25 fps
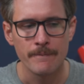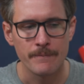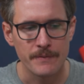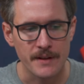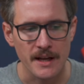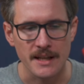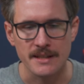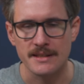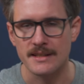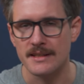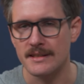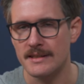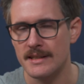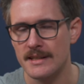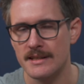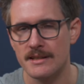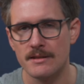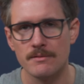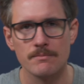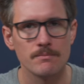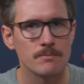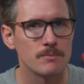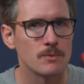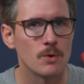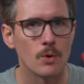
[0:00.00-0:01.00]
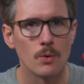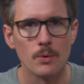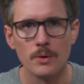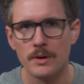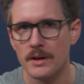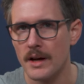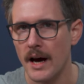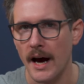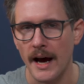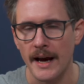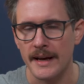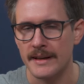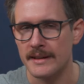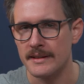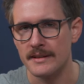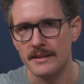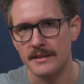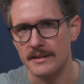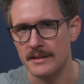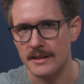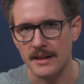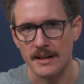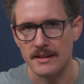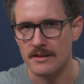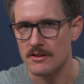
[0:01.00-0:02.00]
Das ist jetzt im Grunde
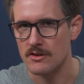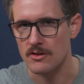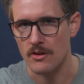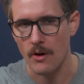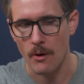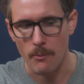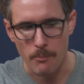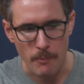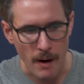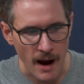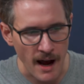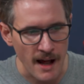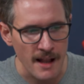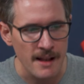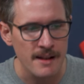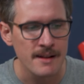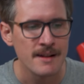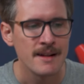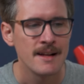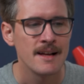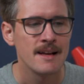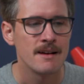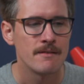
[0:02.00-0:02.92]
eigentlich ganz normal.